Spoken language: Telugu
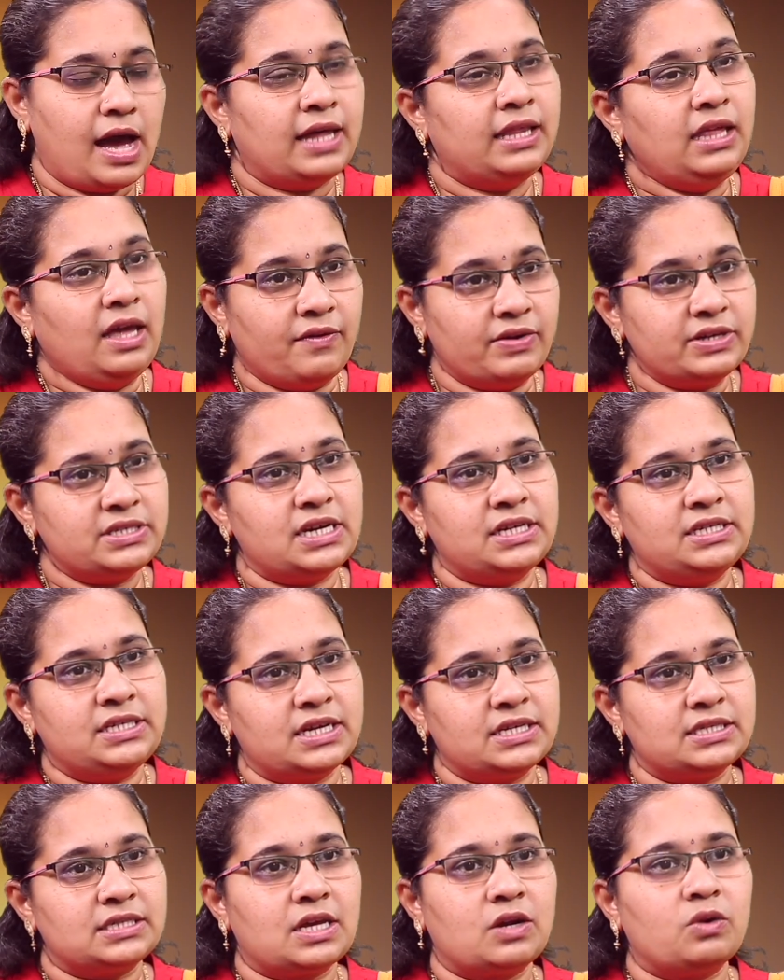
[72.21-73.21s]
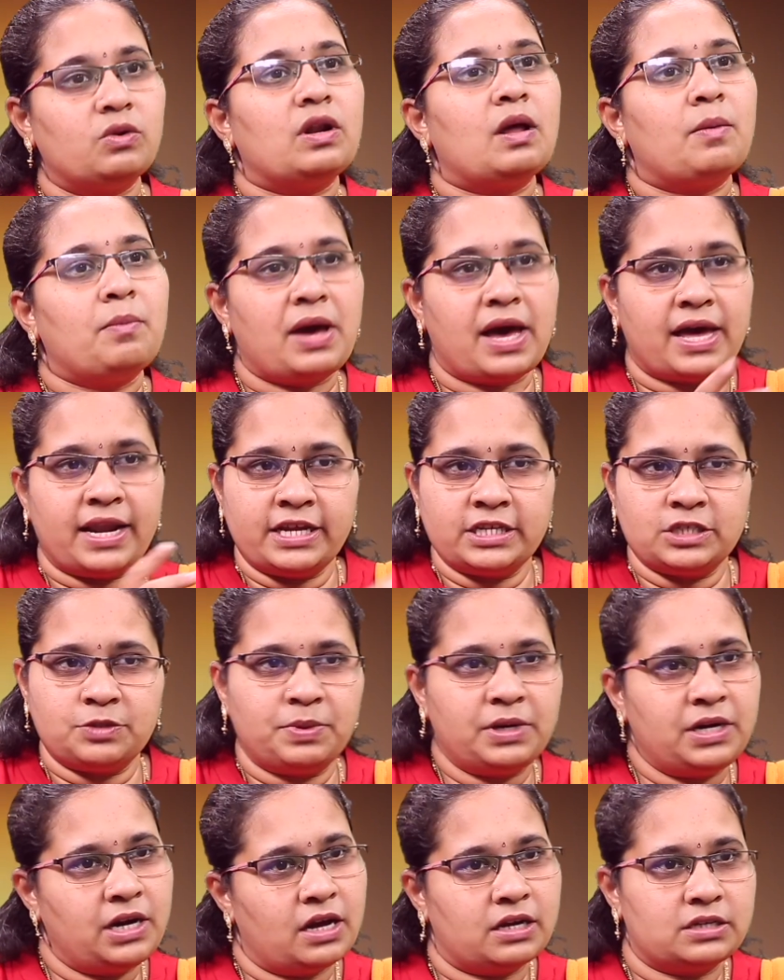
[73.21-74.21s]
అది ఎవరు సెట్ చేస్తారు నా
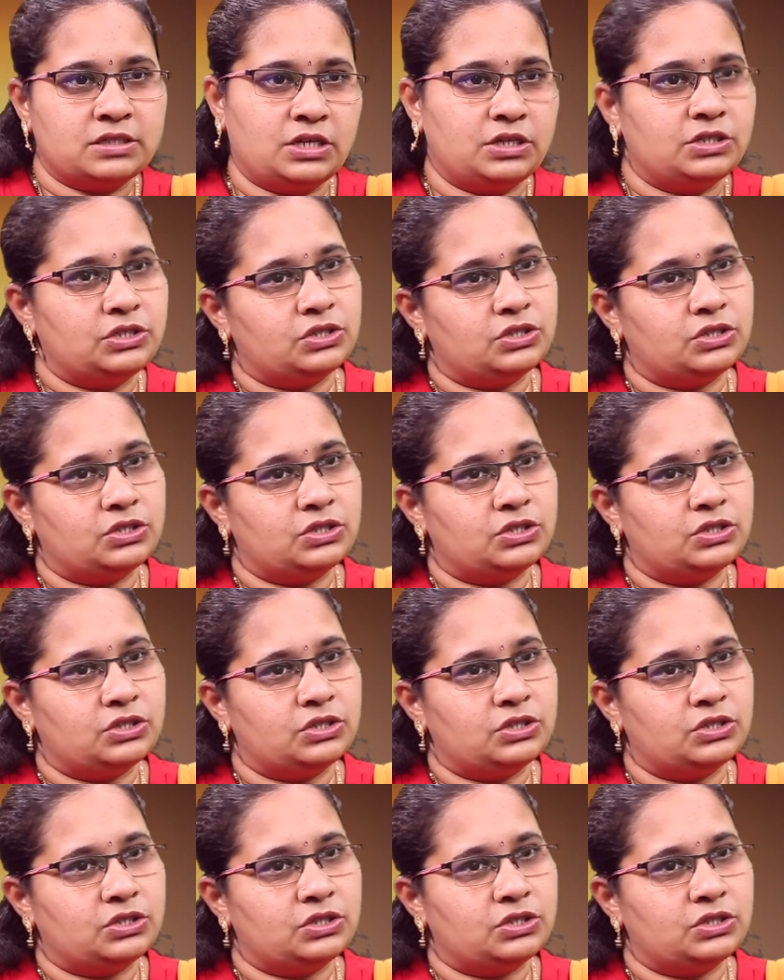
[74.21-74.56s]
మేనేజ్మెంట్ నాకు సెట్